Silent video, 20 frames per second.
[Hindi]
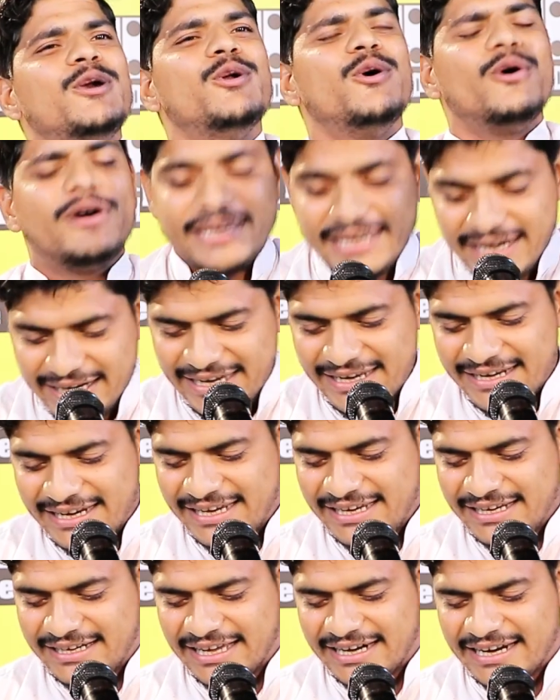लोग यकीन
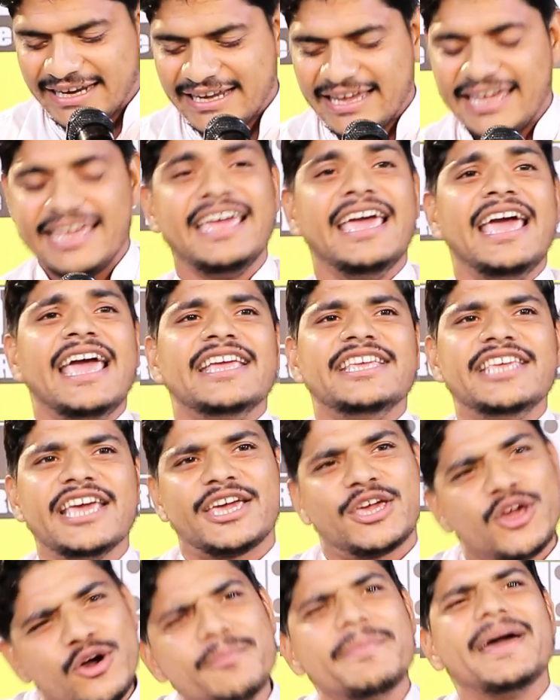नहीं करेंगे ये
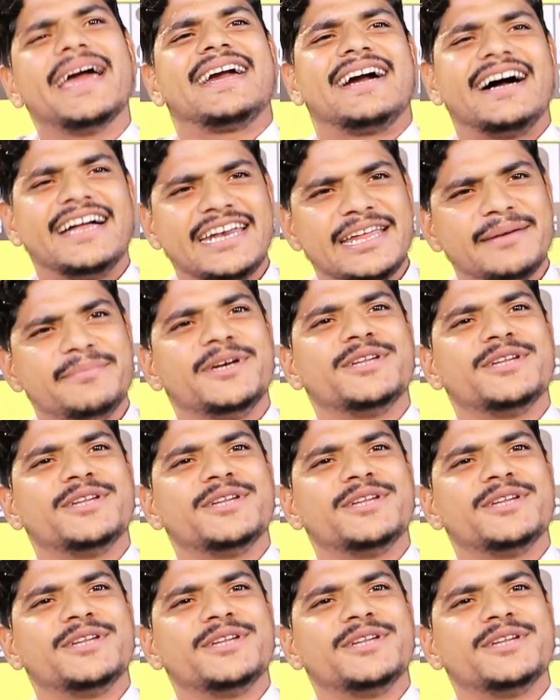क्यों मैं खाने